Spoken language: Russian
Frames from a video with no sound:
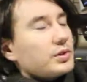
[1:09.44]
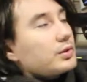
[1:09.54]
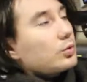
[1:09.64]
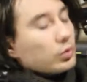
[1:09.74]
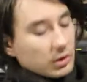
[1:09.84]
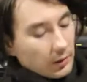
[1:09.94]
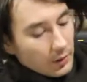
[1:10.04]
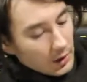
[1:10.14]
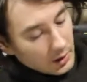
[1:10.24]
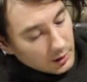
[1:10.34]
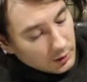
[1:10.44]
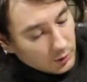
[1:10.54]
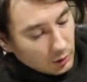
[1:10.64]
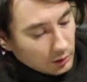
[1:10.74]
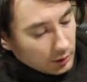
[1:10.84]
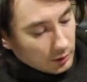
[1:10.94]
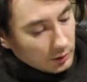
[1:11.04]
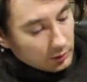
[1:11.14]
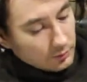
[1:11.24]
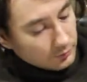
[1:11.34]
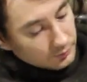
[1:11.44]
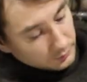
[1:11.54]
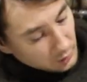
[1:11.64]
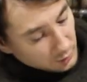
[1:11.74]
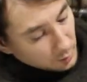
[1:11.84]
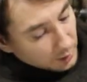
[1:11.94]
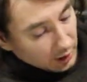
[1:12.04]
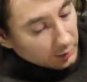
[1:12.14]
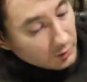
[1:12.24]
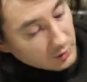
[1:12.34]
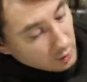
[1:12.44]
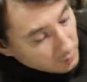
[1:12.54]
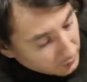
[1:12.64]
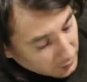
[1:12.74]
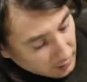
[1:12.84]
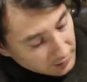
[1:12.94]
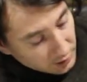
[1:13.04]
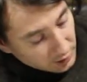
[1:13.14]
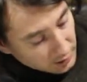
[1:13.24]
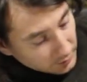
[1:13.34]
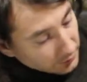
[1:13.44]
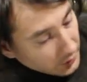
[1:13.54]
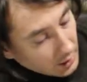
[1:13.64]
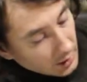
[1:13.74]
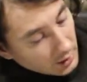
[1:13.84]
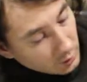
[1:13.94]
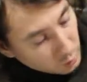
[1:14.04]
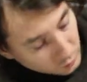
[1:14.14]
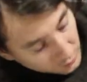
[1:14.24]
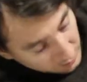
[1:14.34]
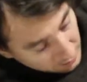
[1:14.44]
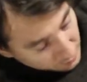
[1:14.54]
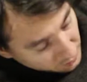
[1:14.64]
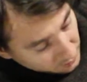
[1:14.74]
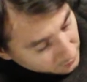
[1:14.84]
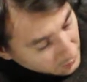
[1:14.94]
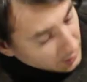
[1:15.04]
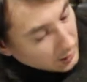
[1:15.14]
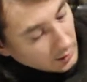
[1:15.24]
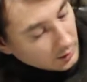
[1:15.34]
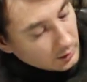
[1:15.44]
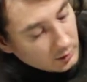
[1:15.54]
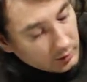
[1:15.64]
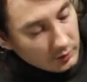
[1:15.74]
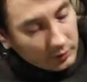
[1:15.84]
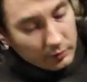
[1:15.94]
есть куртка, идет э, с бобриным хвостом классическим. Идут две клипсы. Э,